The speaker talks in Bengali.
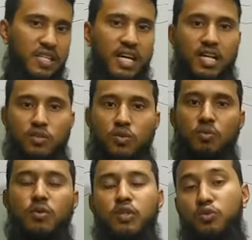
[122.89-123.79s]
নিয়ে কাজ করব
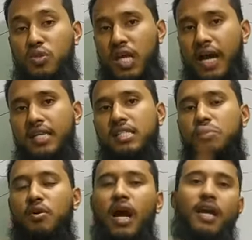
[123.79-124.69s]
কিন্তু সায়েন্স
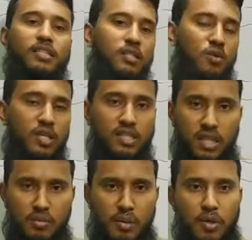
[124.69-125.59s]
এবং আর্টসের অনেক
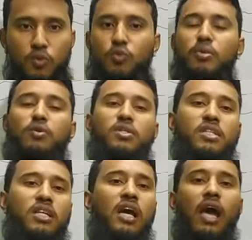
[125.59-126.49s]
ছেলেমেয়ে আমার গ্রুপে রয়েছেন